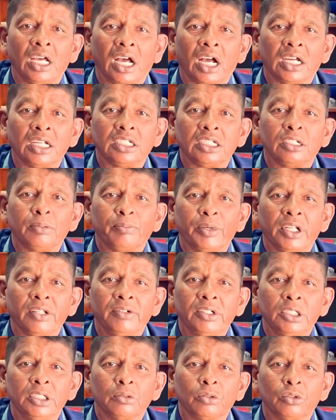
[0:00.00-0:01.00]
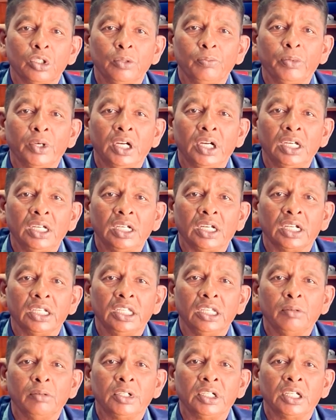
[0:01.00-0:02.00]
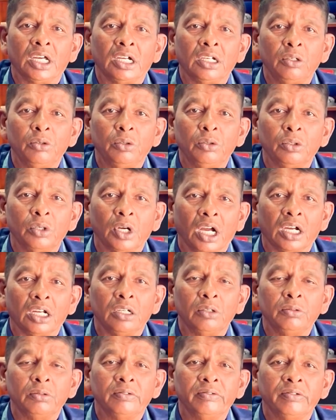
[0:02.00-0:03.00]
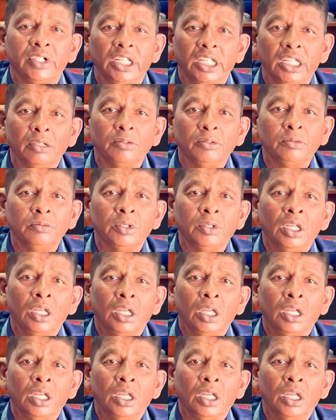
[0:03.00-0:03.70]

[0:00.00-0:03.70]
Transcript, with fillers: அகற்றப்பட வேண்டும் குறிப்பாக கனியமண் அகழ்வு அகழ்வு விடயமும்